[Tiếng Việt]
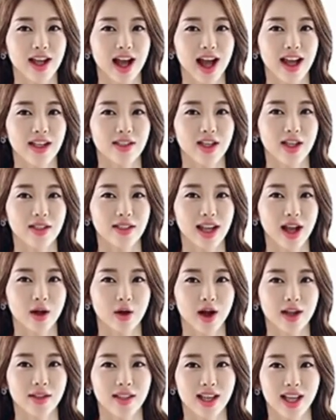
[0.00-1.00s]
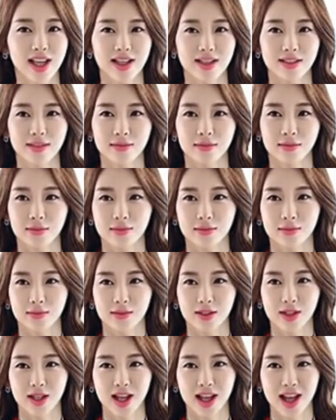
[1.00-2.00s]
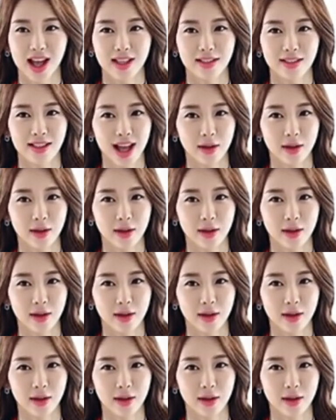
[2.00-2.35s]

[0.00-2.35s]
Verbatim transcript: hạ tầng đã hoàn thiện. Dự án